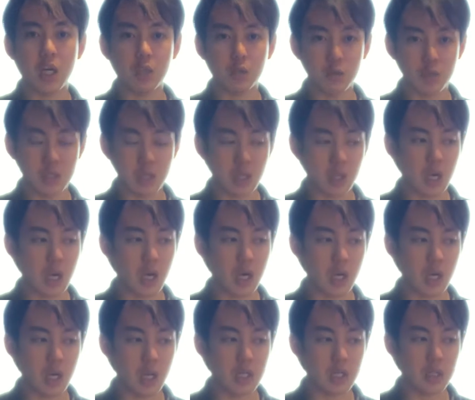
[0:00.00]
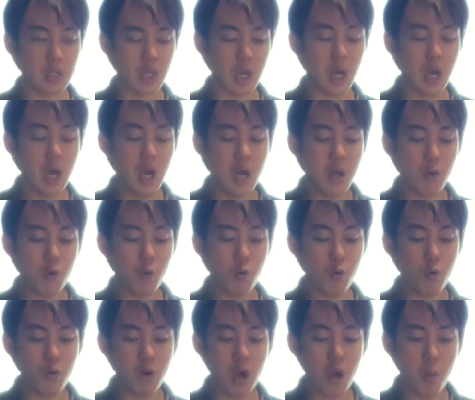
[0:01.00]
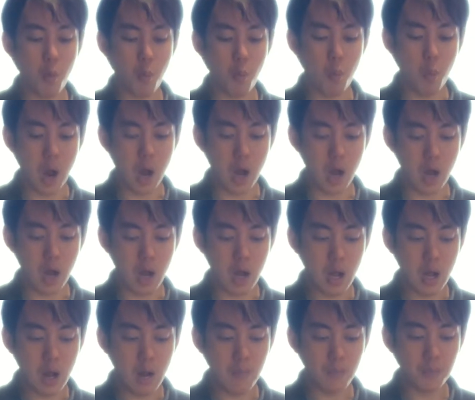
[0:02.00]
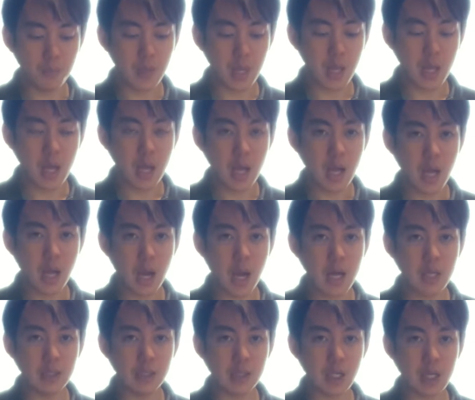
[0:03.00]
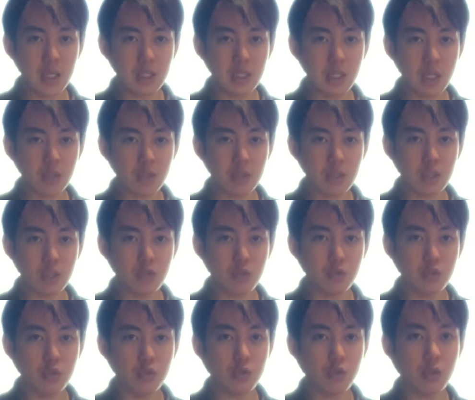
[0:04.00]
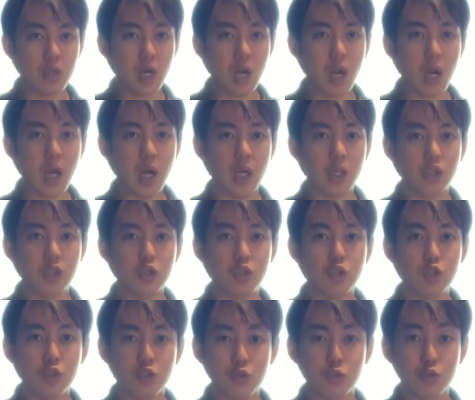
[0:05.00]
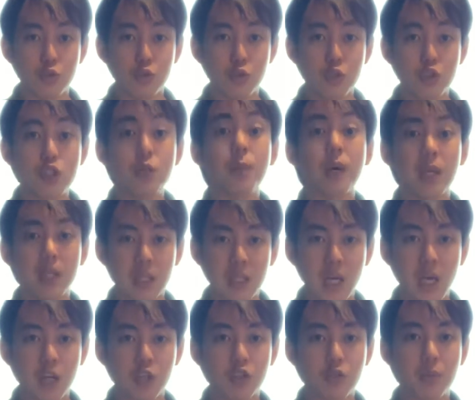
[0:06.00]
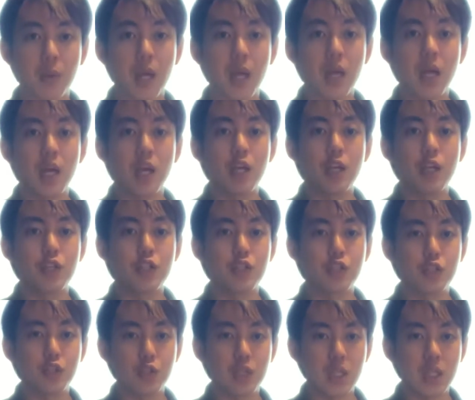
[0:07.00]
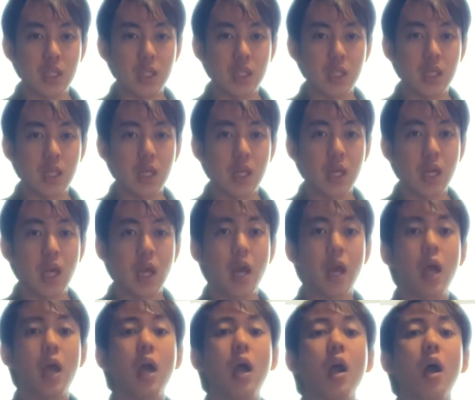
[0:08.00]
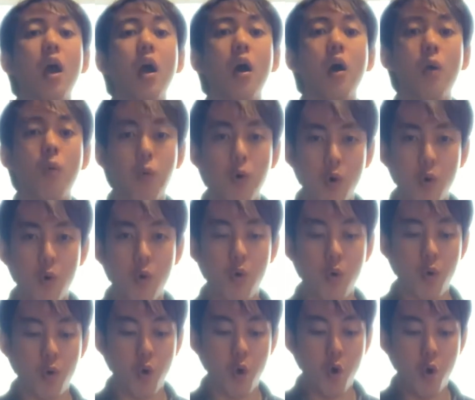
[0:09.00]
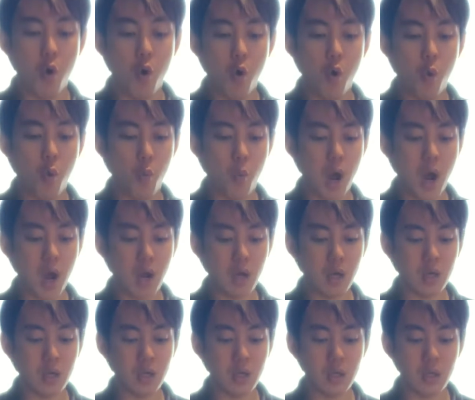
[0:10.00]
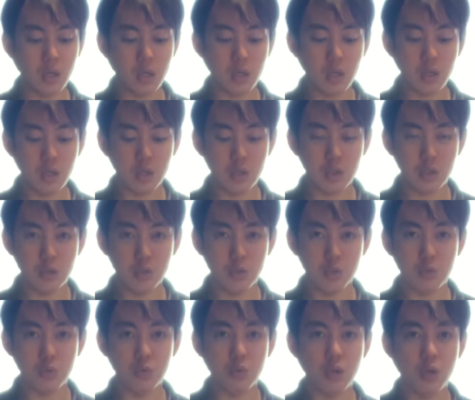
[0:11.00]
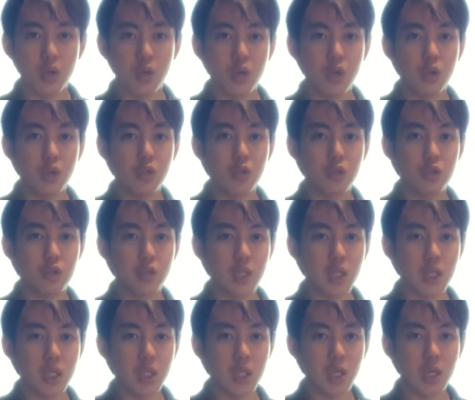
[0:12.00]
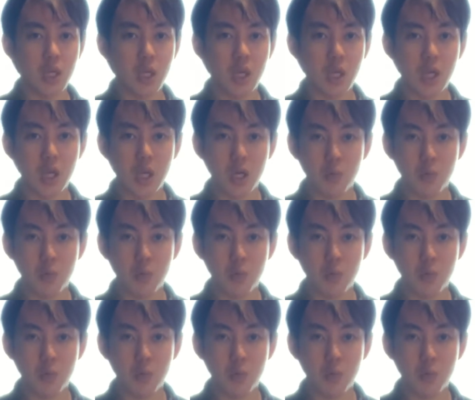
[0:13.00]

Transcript: ト位置は変わらないですが、ここが1。で、反対に着地する瞬間が2。つまり2拍目。3、4、1、2、3、